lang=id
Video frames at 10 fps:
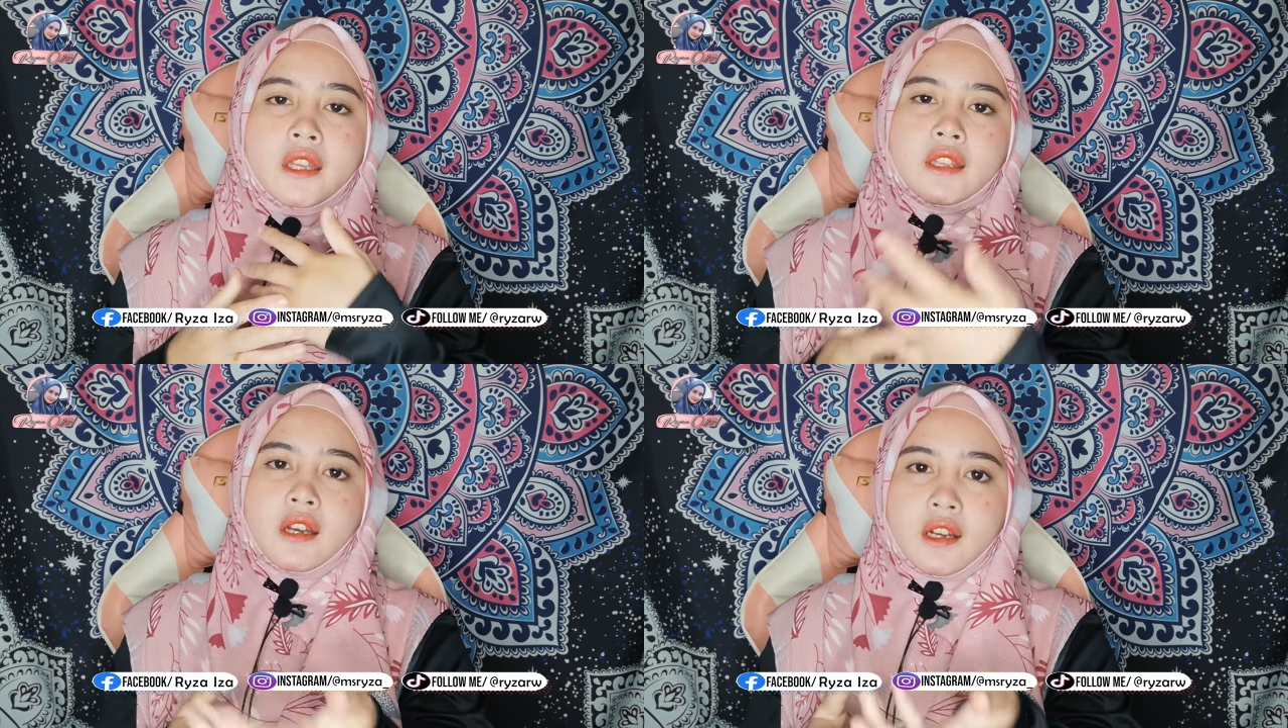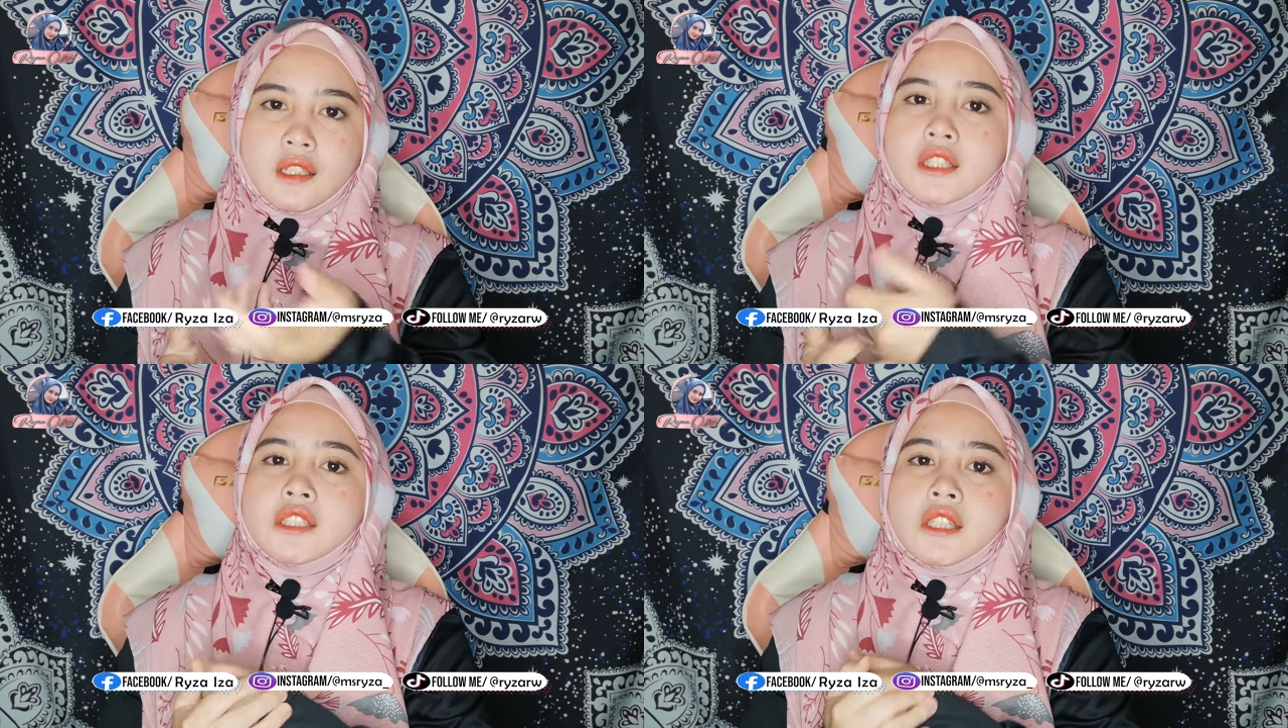yang
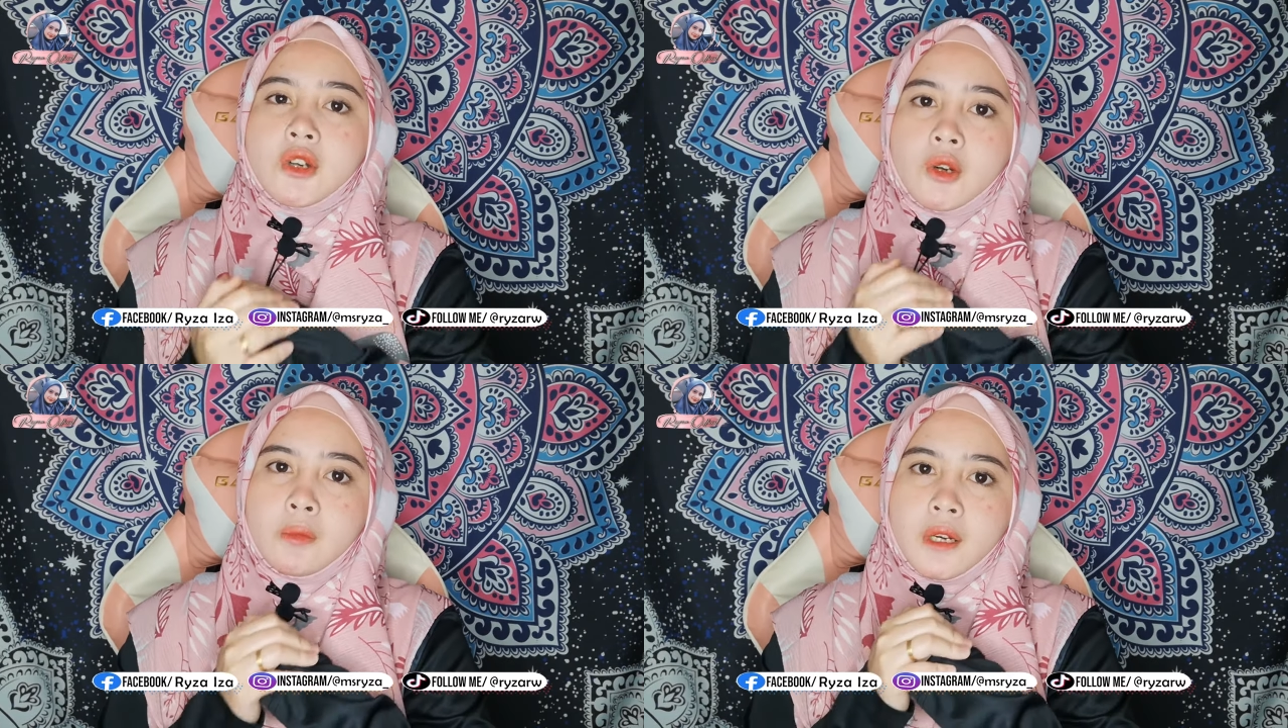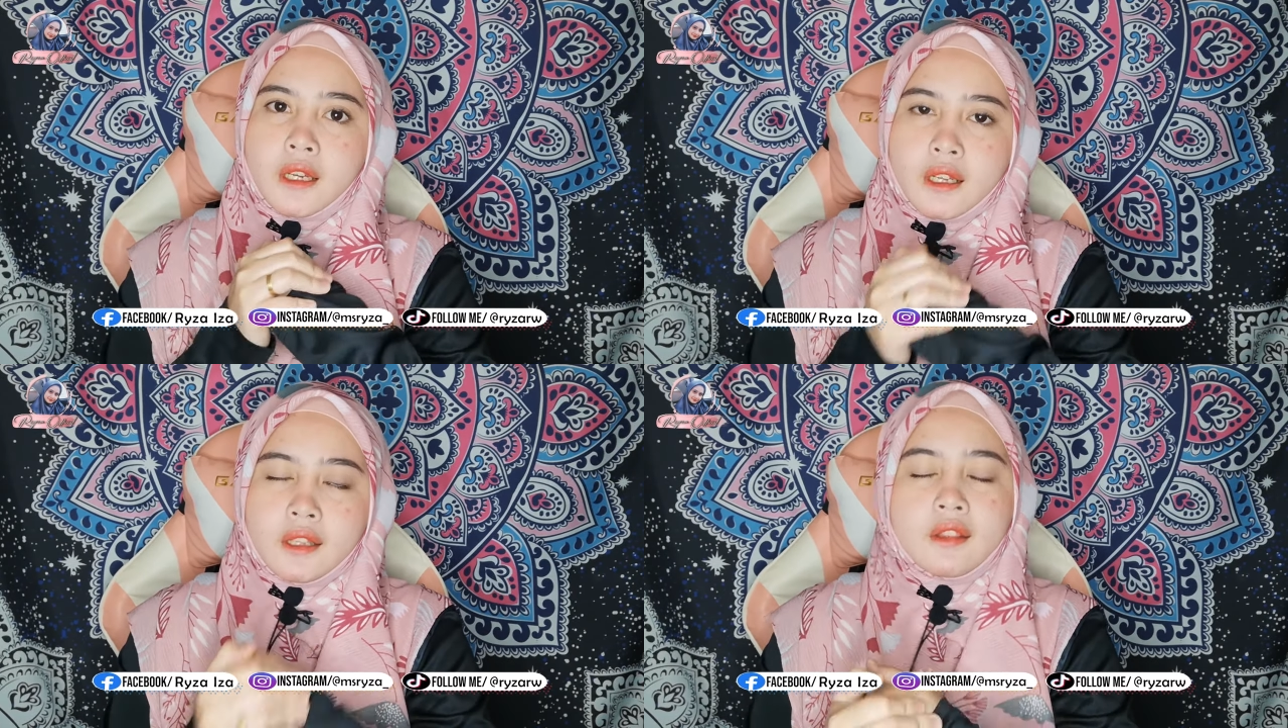ada di Jawa
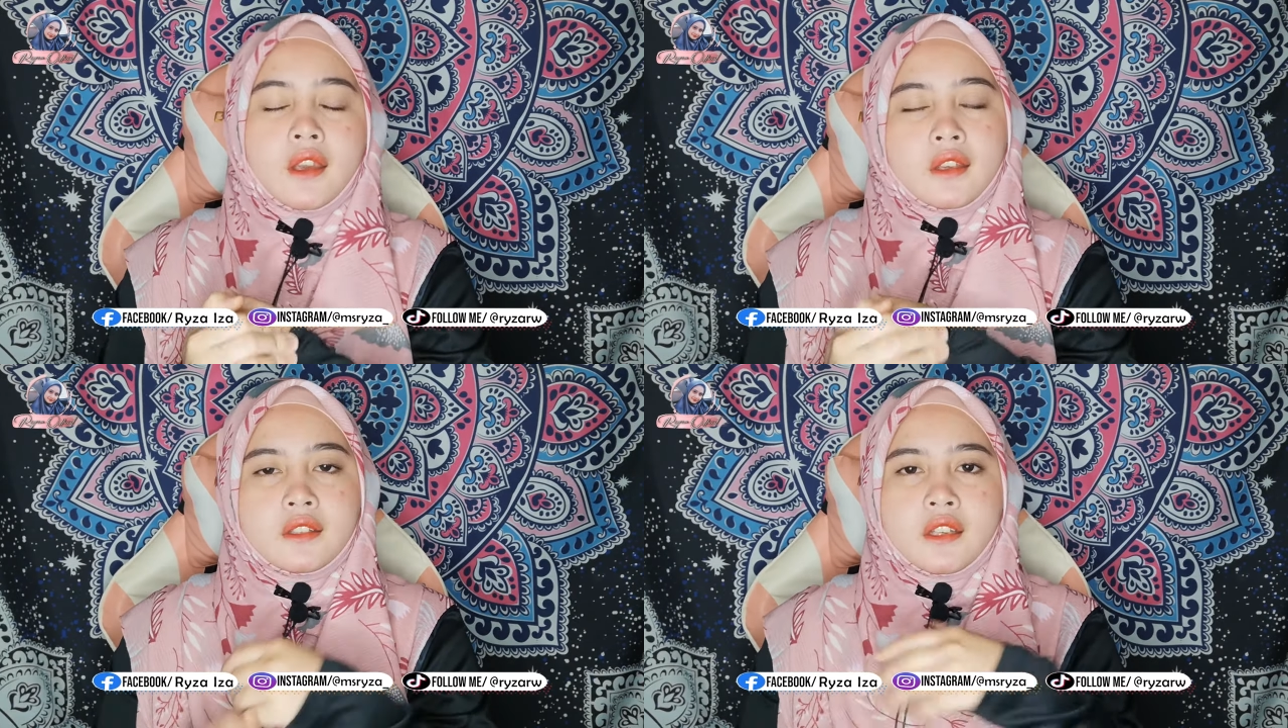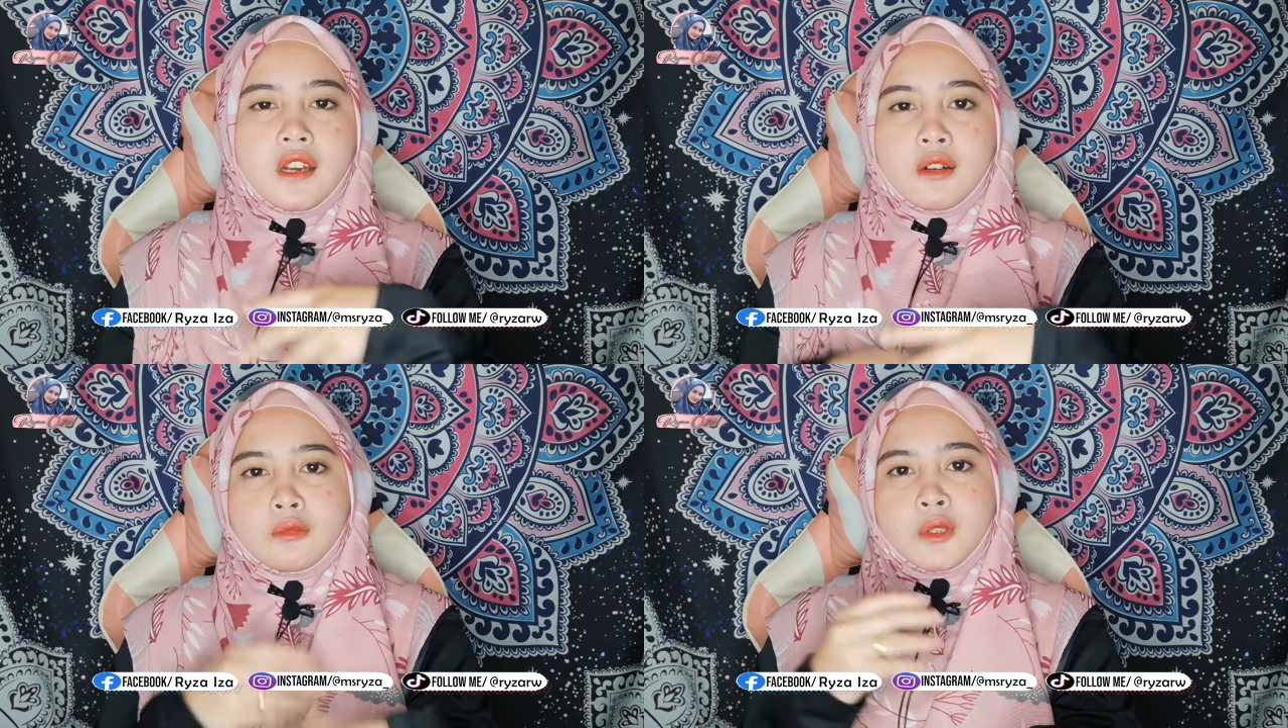Barat yang